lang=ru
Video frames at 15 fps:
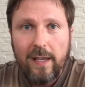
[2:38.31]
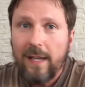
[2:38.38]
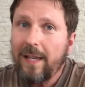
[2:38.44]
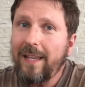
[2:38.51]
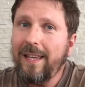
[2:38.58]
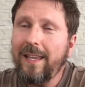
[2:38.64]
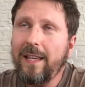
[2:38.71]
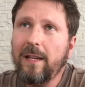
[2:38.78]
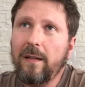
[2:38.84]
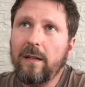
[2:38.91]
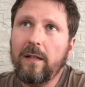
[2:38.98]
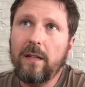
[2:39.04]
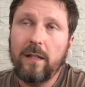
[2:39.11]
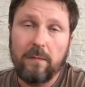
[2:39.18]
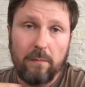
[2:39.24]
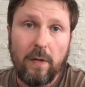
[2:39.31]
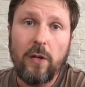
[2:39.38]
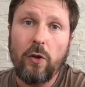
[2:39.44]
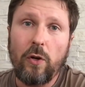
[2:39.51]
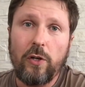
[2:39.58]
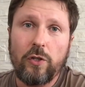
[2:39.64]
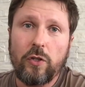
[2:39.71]
И э,
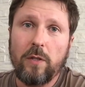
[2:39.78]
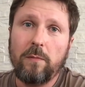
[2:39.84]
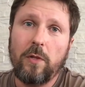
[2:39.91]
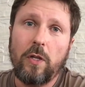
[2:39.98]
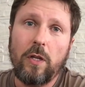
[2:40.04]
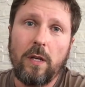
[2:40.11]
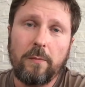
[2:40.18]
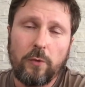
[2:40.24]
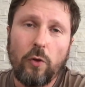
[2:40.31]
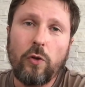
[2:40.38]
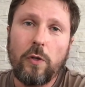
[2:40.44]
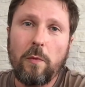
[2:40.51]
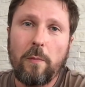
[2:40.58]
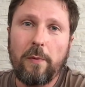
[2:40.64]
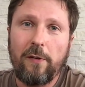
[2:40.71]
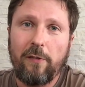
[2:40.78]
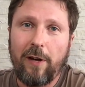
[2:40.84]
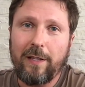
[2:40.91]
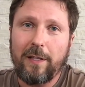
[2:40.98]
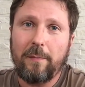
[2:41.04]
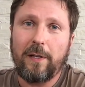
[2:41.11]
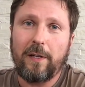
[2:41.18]
мое личное мнение, абсолютно ему
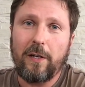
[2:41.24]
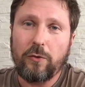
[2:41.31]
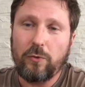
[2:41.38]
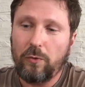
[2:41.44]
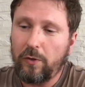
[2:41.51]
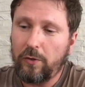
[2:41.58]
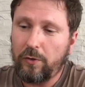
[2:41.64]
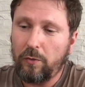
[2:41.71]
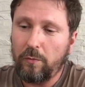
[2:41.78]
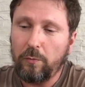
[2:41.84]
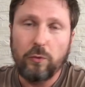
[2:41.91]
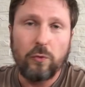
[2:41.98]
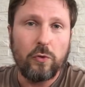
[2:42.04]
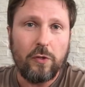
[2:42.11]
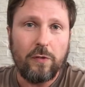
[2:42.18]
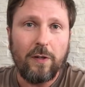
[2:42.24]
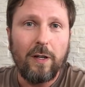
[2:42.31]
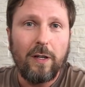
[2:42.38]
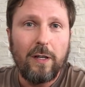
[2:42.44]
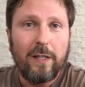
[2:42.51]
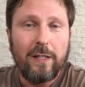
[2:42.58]
плевать на прекрасную Россию будущего,